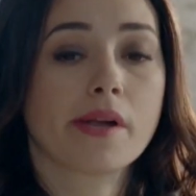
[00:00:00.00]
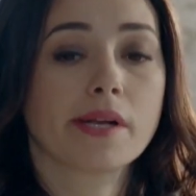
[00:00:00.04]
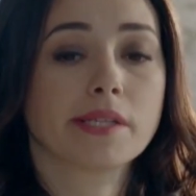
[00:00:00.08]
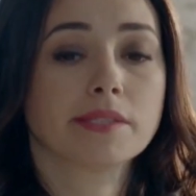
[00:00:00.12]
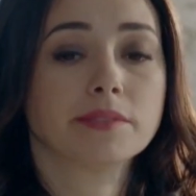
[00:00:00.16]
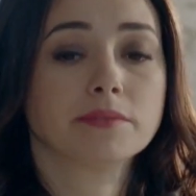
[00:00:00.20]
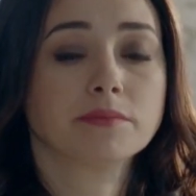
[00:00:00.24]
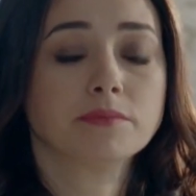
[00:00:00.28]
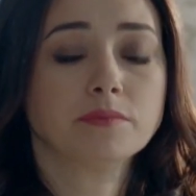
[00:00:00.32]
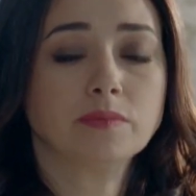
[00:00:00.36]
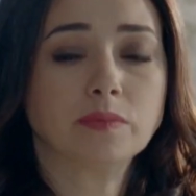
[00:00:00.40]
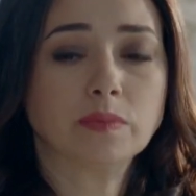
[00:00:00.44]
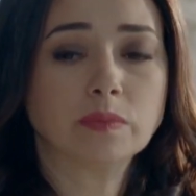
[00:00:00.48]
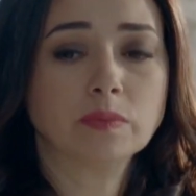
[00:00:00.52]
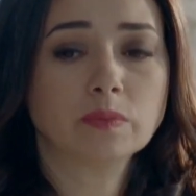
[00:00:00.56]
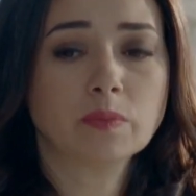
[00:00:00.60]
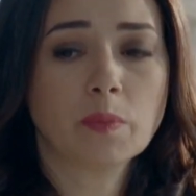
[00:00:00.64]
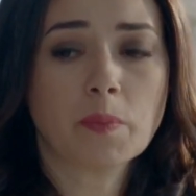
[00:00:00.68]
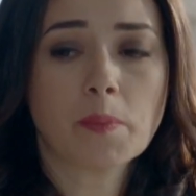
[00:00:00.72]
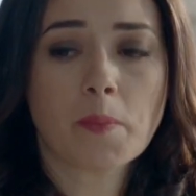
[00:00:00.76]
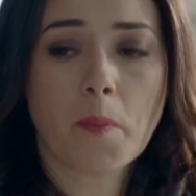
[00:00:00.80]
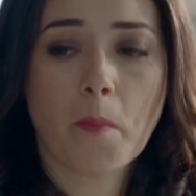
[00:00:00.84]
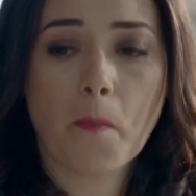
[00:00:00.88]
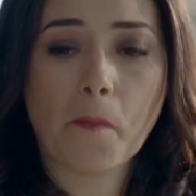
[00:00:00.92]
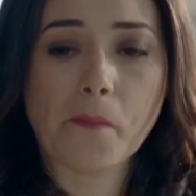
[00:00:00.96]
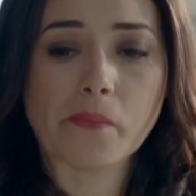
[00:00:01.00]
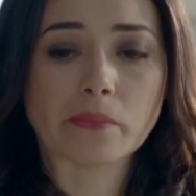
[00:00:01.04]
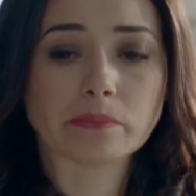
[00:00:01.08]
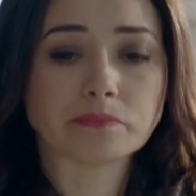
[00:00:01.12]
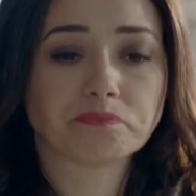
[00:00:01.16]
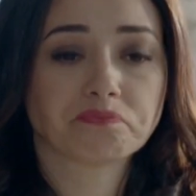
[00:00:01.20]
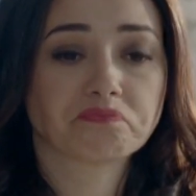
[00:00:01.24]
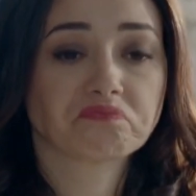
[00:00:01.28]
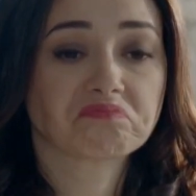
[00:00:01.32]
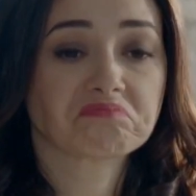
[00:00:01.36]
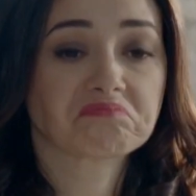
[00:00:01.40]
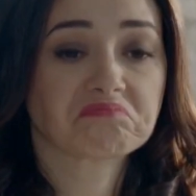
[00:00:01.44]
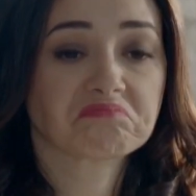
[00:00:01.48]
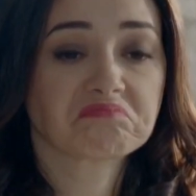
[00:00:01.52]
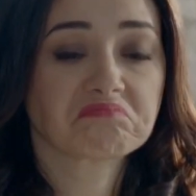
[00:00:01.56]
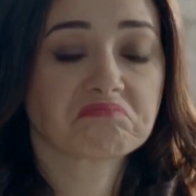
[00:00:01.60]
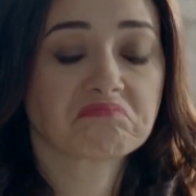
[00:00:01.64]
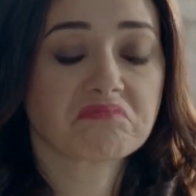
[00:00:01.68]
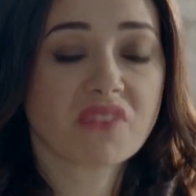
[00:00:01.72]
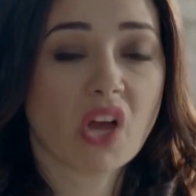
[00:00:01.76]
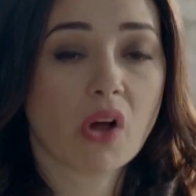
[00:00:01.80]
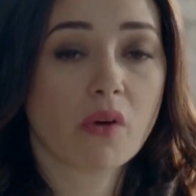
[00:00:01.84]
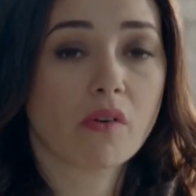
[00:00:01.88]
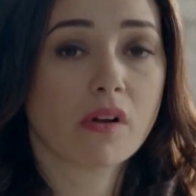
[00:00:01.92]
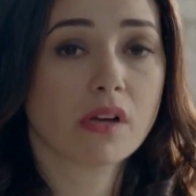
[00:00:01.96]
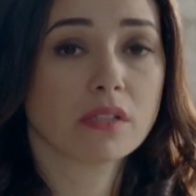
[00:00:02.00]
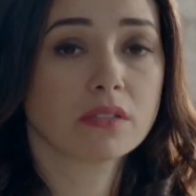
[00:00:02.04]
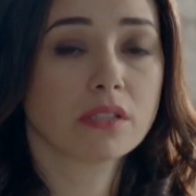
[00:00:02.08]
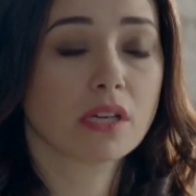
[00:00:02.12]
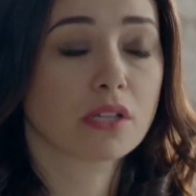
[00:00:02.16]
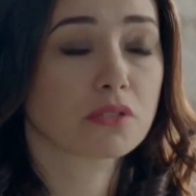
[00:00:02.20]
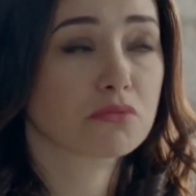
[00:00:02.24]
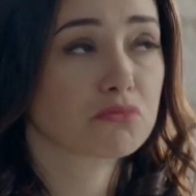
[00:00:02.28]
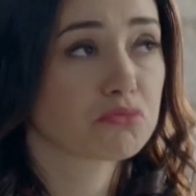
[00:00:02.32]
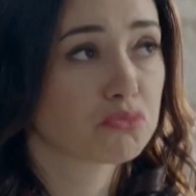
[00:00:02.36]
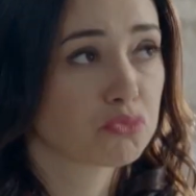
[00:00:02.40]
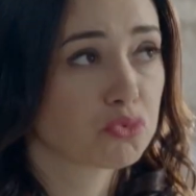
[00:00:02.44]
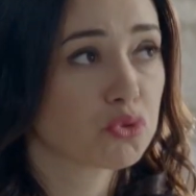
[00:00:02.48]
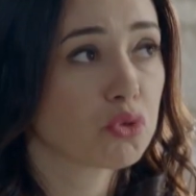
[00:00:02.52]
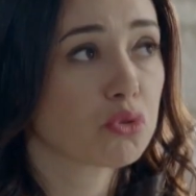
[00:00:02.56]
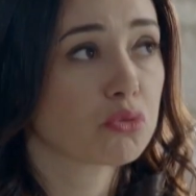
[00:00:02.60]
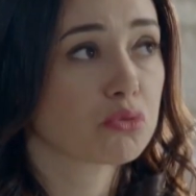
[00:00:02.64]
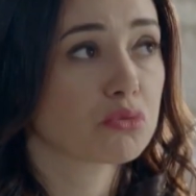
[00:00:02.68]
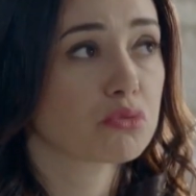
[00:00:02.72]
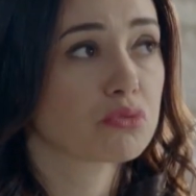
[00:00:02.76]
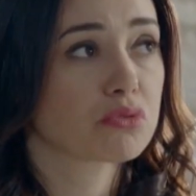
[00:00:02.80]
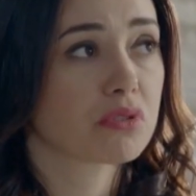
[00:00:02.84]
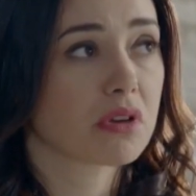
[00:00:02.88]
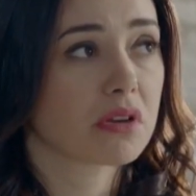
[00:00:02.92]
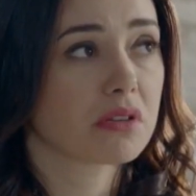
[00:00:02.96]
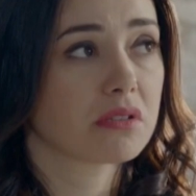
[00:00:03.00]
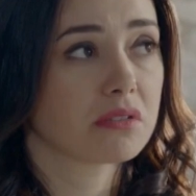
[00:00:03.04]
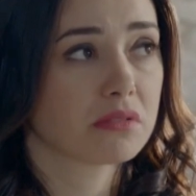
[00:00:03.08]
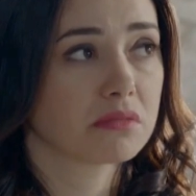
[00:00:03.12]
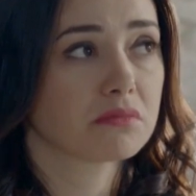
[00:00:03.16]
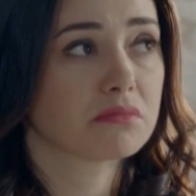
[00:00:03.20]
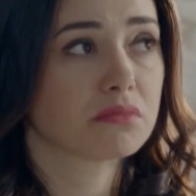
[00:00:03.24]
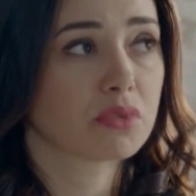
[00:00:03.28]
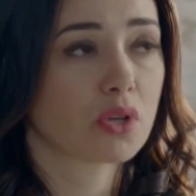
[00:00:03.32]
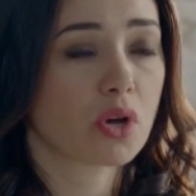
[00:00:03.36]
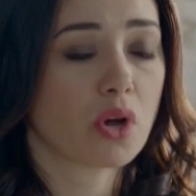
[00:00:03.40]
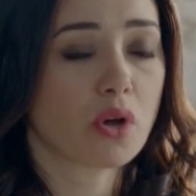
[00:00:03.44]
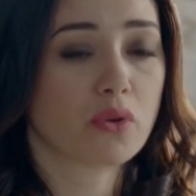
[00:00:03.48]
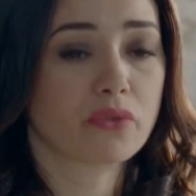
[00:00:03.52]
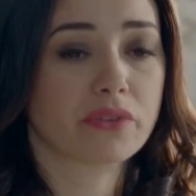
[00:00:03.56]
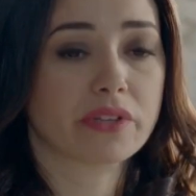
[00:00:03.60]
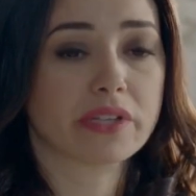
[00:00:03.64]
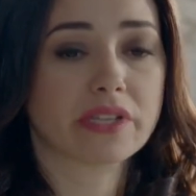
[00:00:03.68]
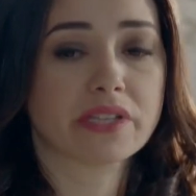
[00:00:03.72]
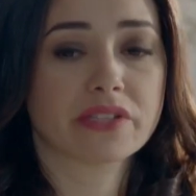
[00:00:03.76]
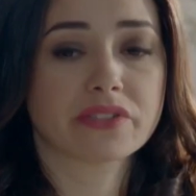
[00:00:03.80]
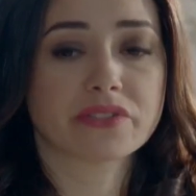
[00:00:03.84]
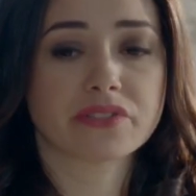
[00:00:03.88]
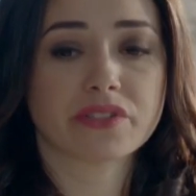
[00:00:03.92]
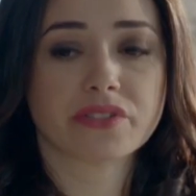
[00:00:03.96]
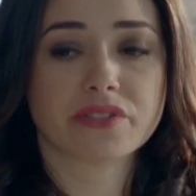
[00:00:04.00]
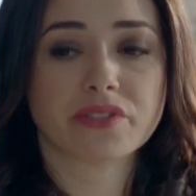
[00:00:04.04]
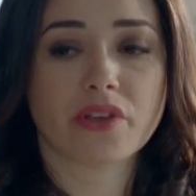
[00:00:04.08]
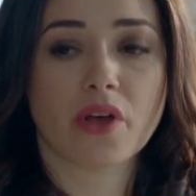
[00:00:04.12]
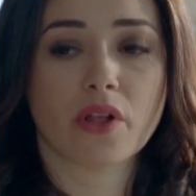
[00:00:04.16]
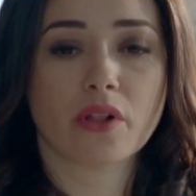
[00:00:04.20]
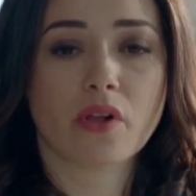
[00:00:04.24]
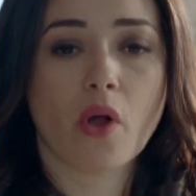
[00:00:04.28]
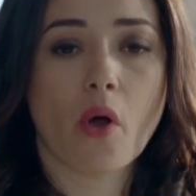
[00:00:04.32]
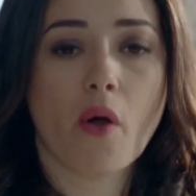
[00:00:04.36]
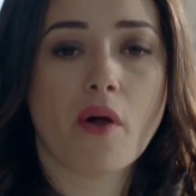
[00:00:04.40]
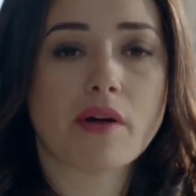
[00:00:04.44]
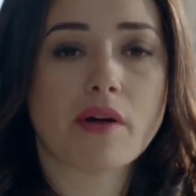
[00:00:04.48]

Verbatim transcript: Hmm. Vallahi çok güzel. Bravo, ellerinize sağlık.